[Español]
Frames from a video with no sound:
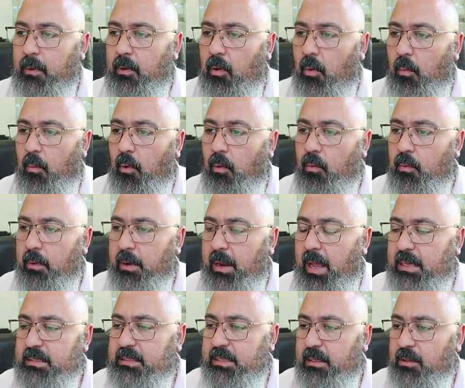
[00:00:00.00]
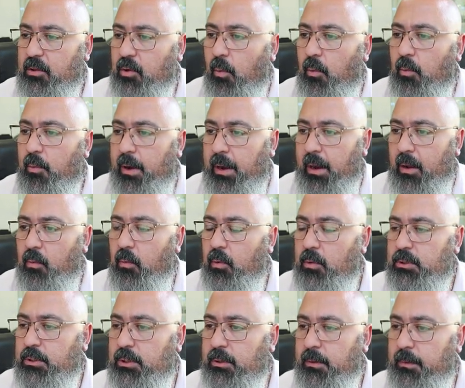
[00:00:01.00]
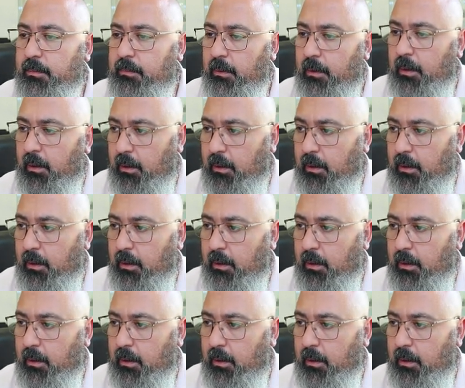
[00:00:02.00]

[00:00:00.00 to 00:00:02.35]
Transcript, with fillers: como un asset, como un recurso